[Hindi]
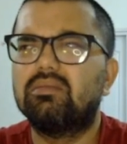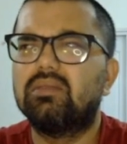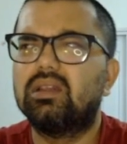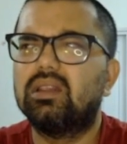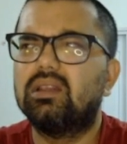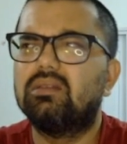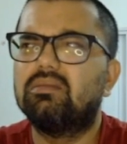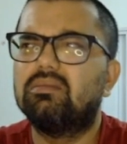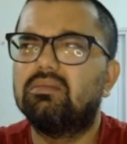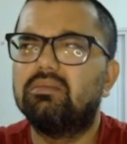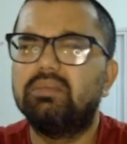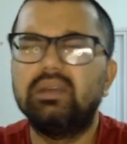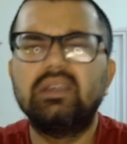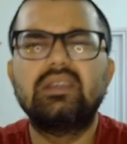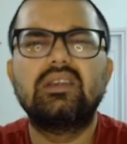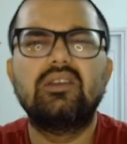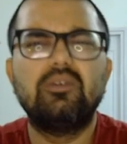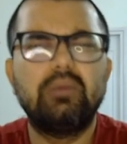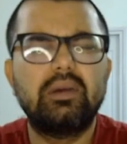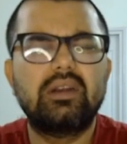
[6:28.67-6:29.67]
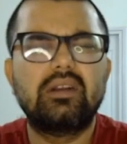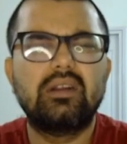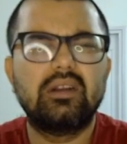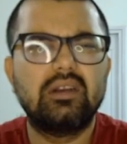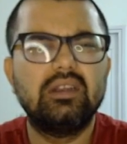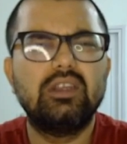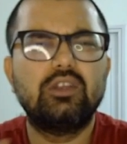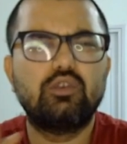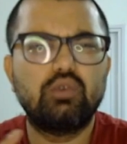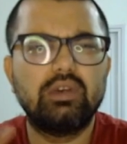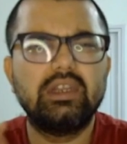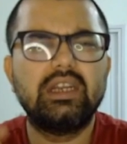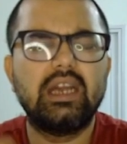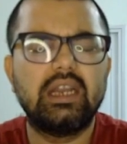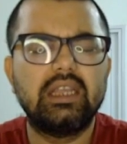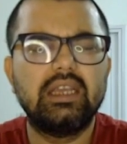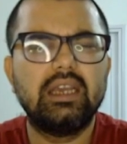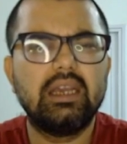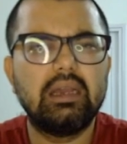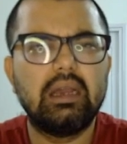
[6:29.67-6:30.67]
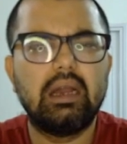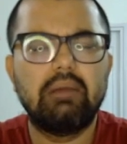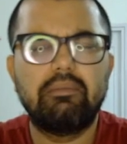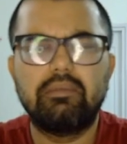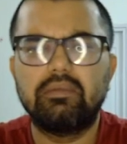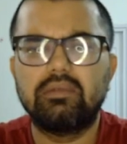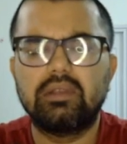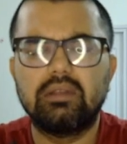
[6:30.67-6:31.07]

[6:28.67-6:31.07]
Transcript: मतलब 20 किलोमीटर रख लीजिए छोटी गाड़ी है आप